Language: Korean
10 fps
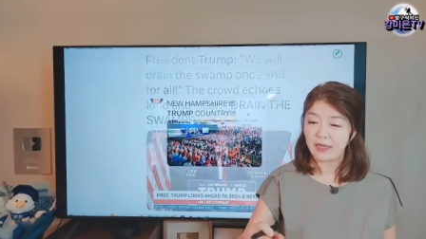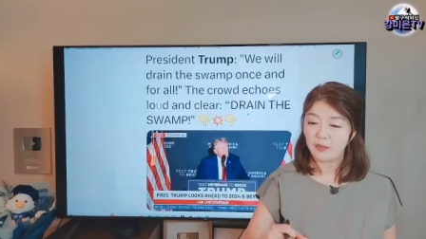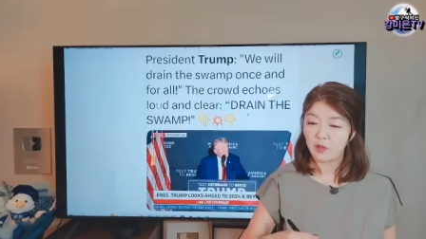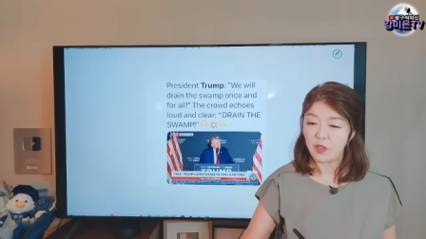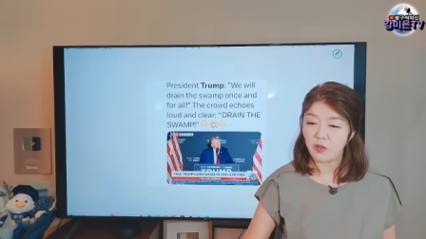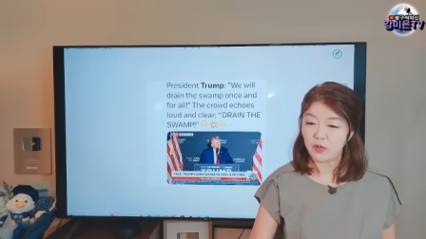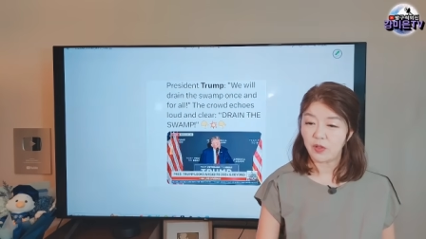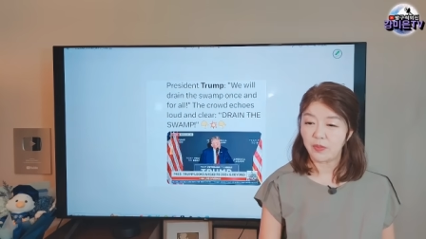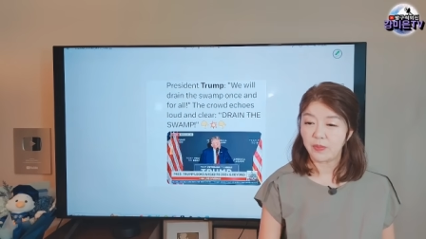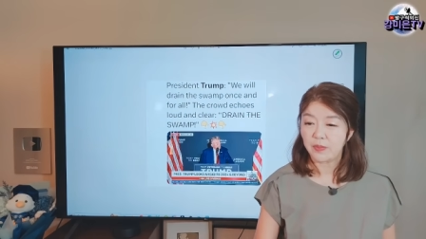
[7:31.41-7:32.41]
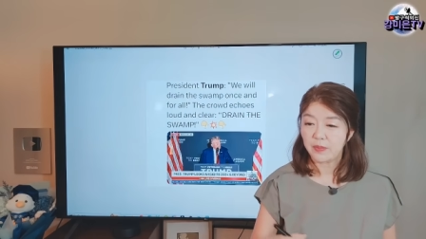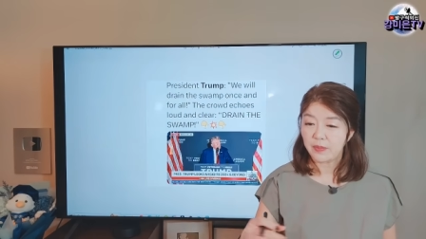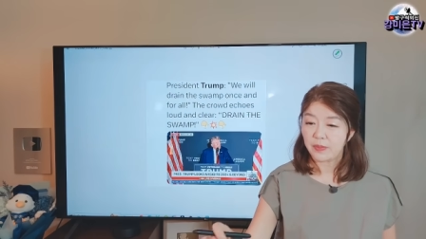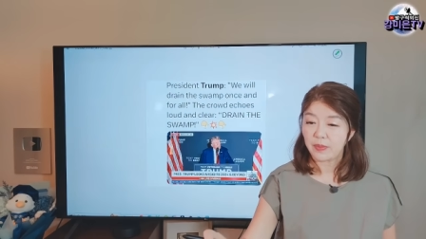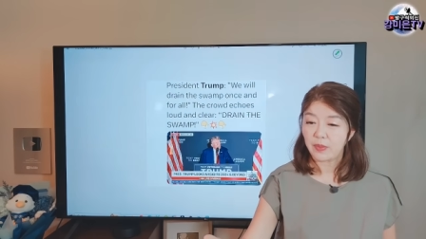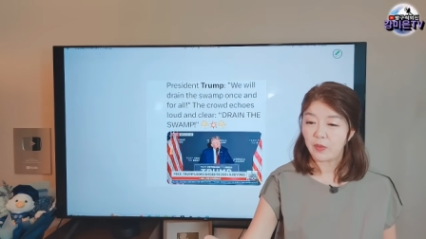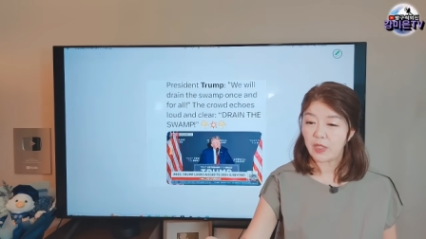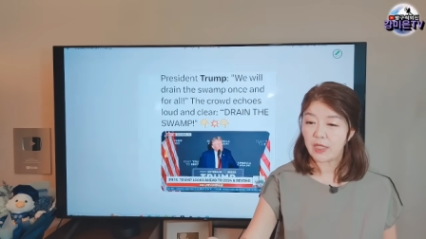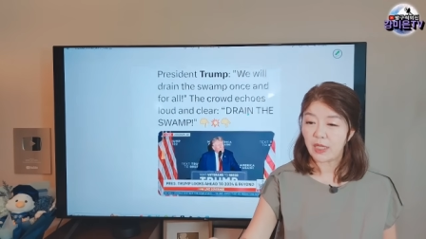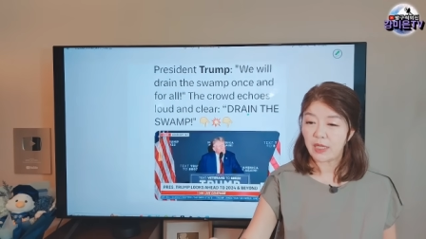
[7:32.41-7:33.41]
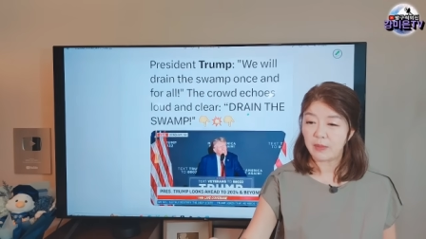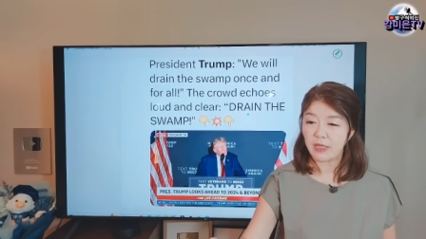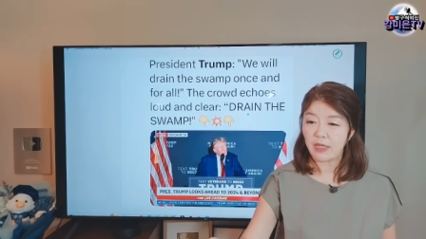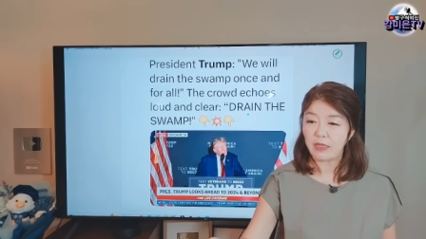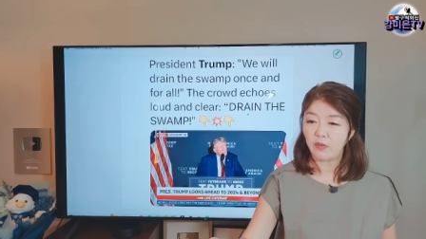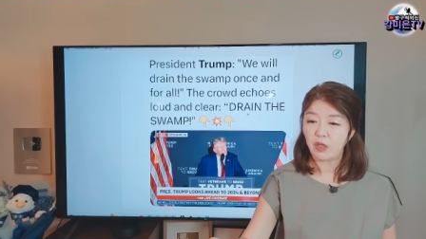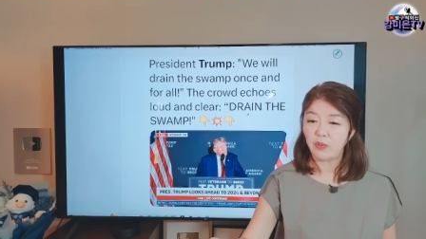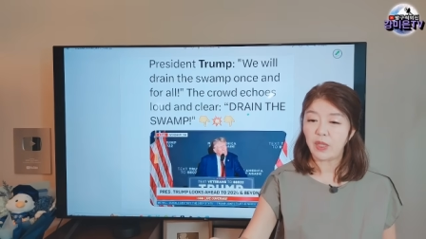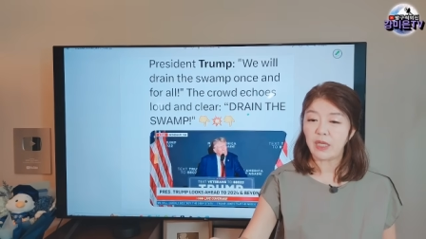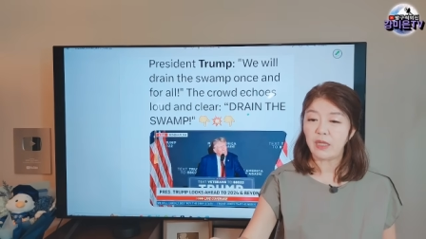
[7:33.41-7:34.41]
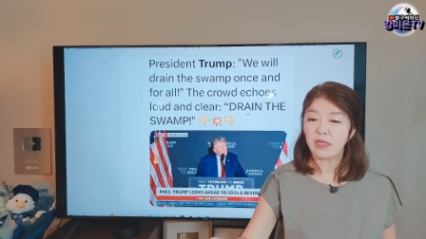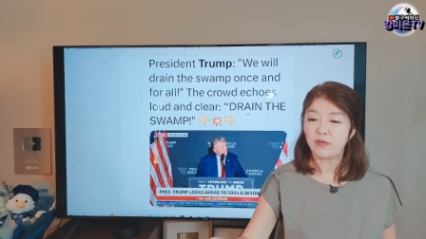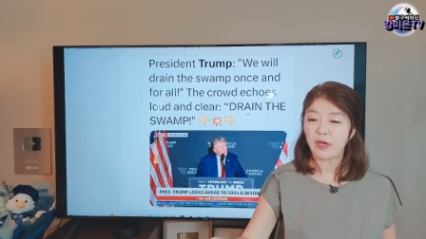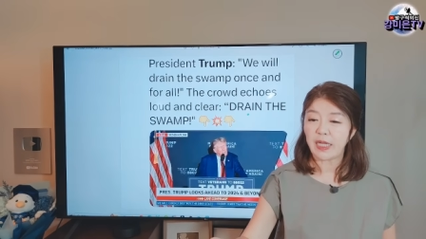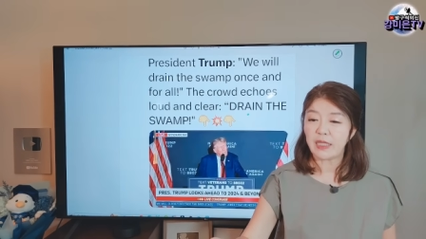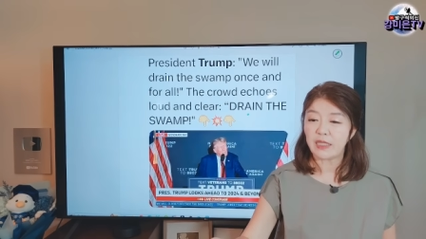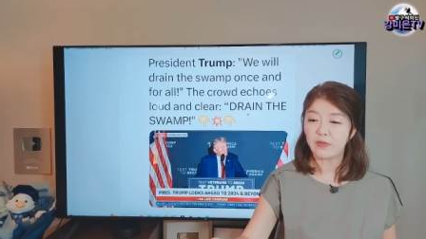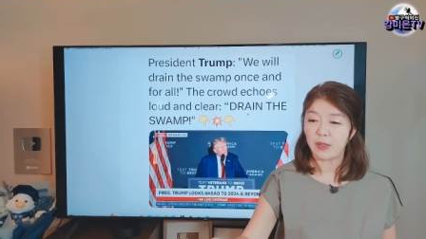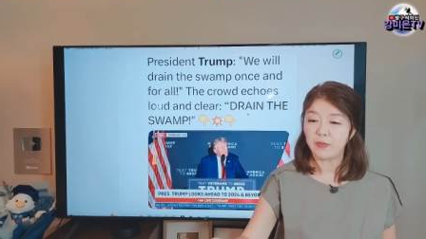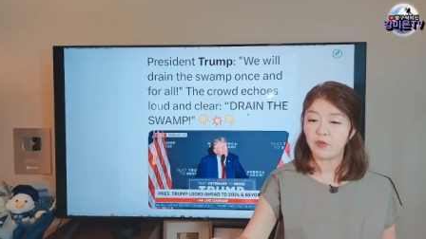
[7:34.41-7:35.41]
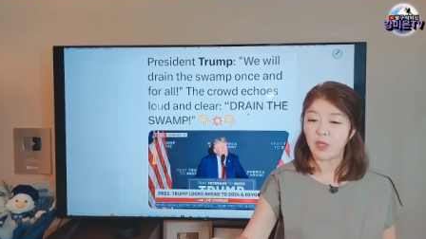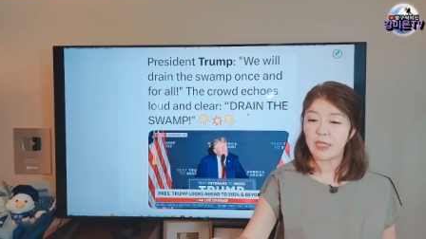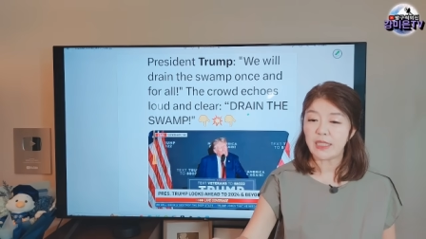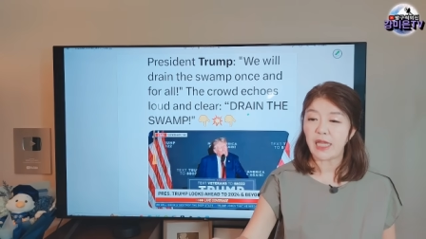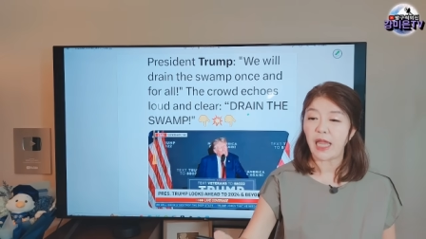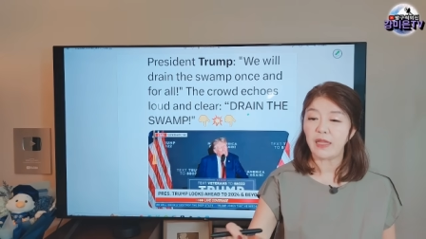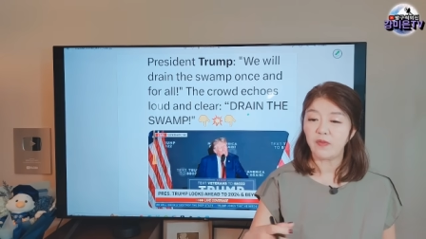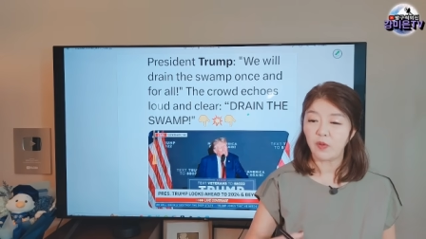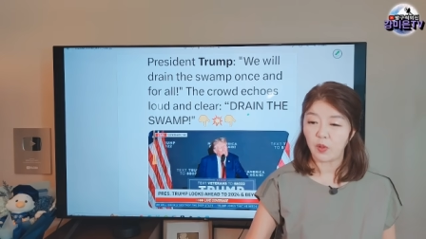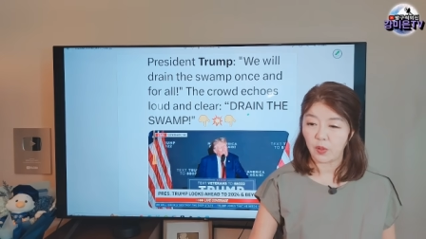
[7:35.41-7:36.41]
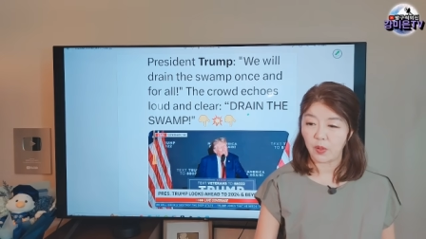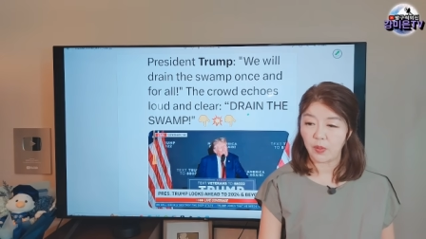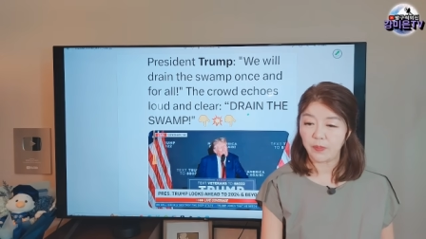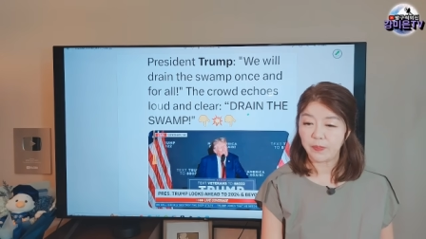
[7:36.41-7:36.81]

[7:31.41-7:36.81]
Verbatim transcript: 이거 보여주고요. 또 이런 얘기합니다. We will drain the swamp once and for all.